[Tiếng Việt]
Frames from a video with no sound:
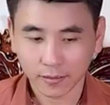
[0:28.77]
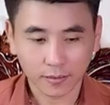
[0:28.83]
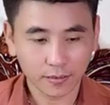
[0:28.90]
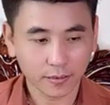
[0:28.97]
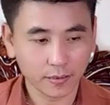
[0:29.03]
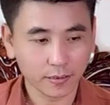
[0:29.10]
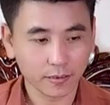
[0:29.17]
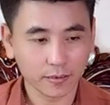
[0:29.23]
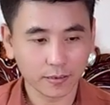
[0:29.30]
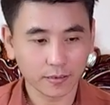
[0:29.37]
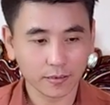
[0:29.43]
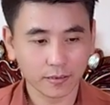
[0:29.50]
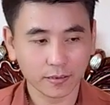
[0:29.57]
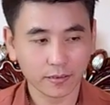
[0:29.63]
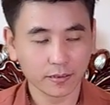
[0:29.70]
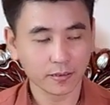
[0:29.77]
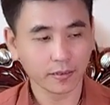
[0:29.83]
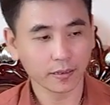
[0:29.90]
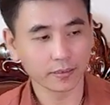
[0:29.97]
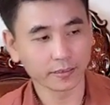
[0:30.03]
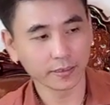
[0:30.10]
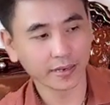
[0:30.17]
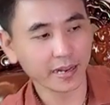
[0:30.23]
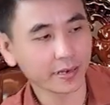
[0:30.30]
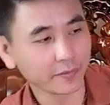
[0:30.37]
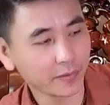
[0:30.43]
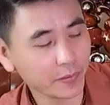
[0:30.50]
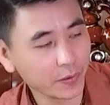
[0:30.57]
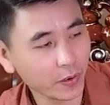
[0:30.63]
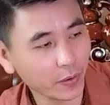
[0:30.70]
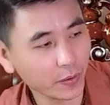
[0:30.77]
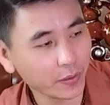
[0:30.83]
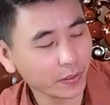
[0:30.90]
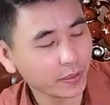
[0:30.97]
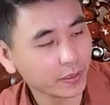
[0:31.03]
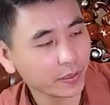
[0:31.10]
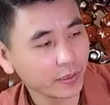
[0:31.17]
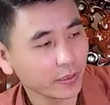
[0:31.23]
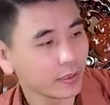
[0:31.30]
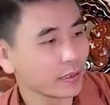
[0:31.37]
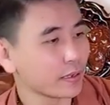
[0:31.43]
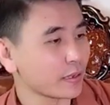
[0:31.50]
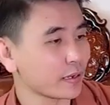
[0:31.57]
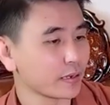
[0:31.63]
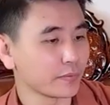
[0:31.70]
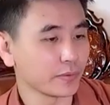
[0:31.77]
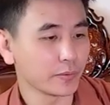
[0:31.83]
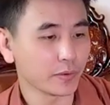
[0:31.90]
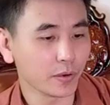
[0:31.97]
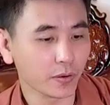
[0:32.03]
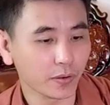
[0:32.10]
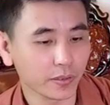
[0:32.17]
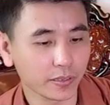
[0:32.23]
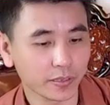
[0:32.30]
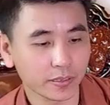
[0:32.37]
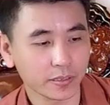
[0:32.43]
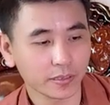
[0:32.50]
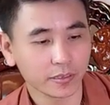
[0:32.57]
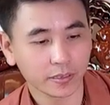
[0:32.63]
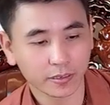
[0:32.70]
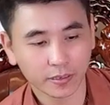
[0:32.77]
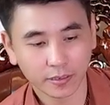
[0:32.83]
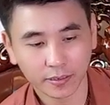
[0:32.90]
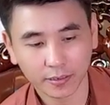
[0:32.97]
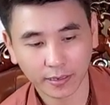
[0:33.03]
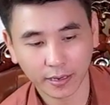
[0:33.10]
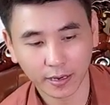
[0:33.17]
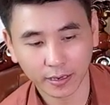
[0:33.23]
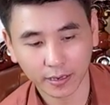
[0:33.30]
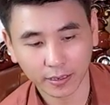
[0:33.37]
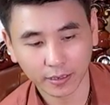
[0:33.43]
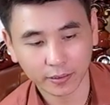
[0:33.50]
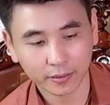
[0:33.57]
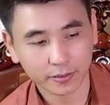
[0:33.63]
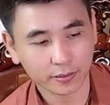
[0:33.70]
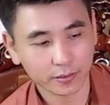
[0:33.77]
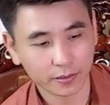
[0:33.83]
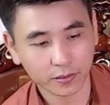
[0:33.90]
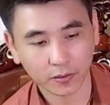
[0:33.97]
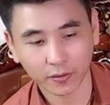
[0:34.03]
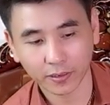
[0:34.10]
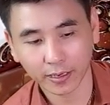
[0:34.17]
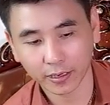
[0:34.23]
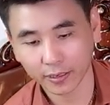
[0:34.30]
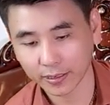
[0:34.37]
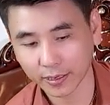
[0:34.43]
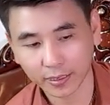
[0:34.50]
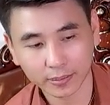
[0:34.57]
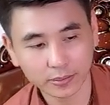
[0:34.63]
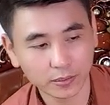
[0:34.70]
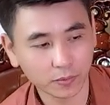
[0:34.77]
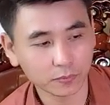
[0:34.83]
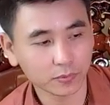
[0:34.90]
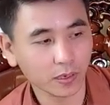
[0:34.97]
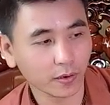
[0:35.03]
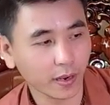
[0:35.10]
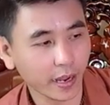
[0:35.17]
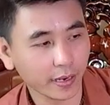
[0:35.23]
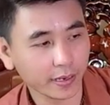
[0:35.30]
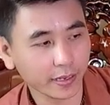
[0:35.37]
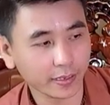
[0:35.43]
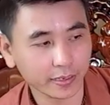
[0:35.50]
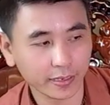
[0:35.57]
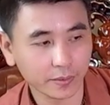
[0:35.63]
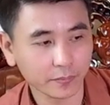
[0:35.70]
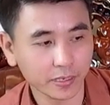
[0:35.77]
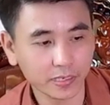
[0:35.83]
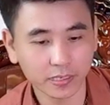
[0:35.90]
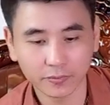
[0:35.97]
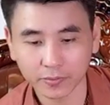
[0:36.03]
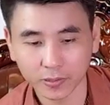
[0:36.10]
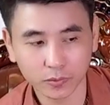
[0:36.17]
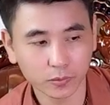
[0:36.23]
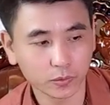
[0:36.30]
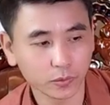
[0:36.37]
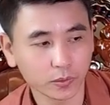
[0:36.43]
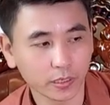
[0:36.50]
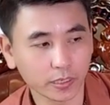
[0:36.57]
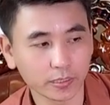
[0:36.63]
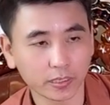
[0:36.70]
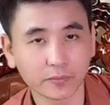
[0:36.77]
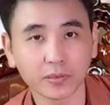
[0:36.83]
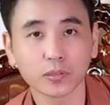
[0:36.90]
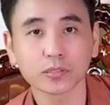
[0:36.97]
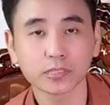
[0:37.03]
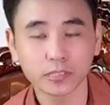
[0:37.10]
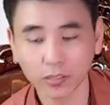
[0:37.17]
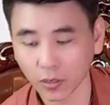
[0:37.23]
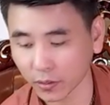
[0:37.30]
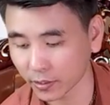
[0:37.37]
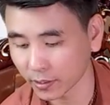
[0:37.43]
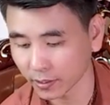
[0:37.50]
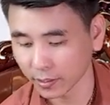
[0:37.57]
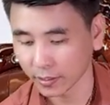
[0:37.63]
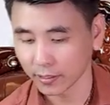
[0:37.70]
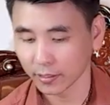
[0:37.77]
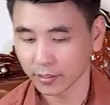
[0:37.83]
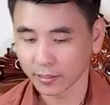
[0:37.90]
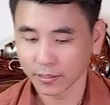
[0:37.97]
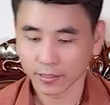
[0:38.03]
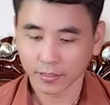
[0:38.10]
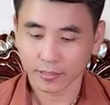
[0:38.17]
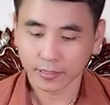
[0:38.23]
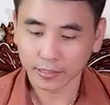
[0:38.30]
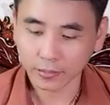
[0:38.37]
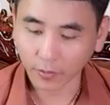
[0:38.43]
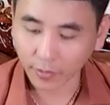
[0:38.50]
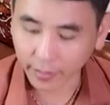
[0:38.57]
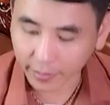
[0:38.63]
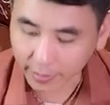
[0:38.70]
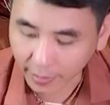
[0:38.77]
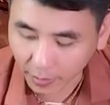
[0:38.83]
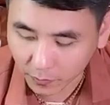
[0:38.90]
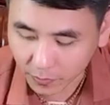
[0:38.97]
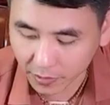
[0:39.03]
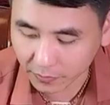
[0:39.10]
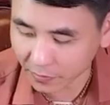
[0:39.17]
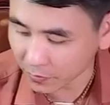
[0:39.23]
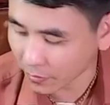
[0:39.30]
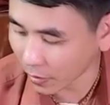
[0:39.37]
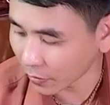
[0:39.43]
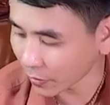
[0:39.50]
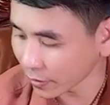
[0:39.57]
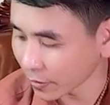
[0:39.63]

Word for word: ờ, Hình như cái này review rồi Review rồi Nên là rồi này Kỳ Lăng sử dụng Còn hai cái này Kỳ Lăng mới review ở những video trước rồi Điện thoại này Kỳ Lăng cũng review rồi